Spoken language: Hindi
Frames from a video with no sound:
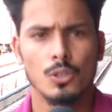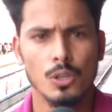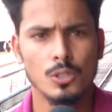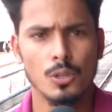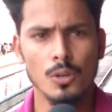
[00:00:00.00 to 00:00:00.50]

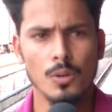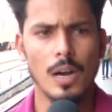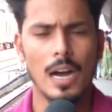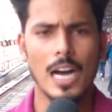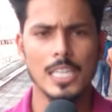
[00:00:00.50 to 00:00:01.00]
दोस्तों
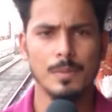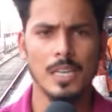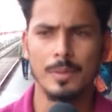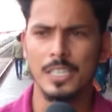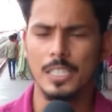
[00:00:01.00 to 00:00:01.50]
आज
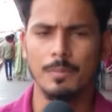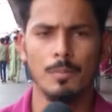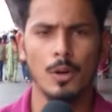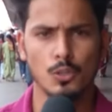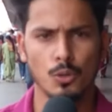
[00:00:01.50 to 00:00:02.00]
मैं अभी इस
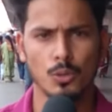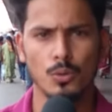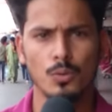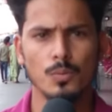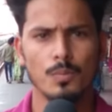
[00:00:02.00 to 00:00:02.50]
समय मौजूद
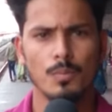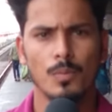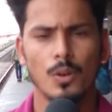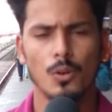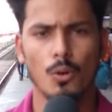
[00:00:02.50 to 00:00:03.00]
हूँ
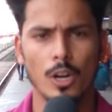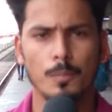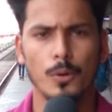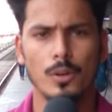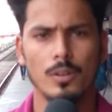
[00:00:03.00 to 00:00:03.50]

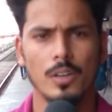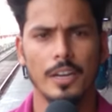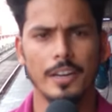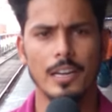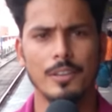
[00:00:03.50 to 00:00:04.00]
गोरखपुर
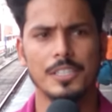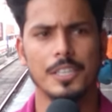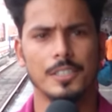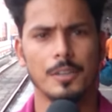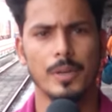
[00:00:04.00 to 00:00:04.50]
रेलवे
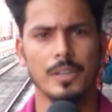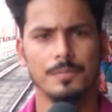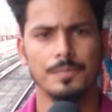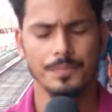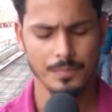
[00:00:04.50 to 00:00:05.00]
स्टेशन
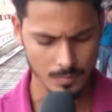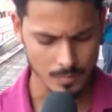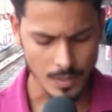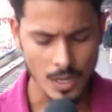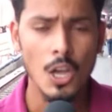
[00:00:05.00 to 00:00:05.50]

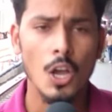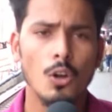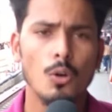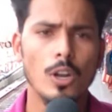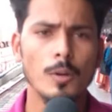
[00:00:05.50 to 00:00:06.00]

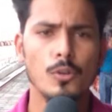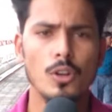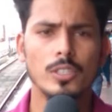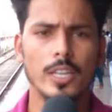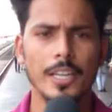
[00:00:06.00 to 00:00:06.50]
पर
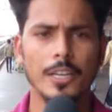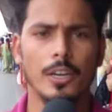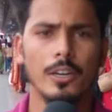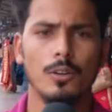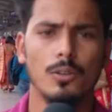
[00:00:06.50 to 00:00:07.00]
गोरखपुर और दिल्ली
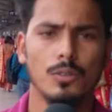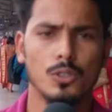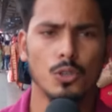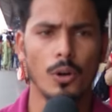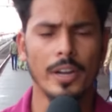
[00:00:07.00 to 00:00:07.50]

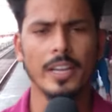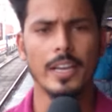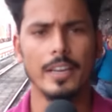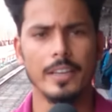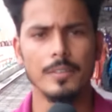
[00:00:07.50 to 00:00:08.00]
को जोड़ने
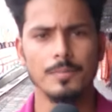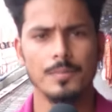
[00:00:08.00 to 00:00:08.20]
के लिए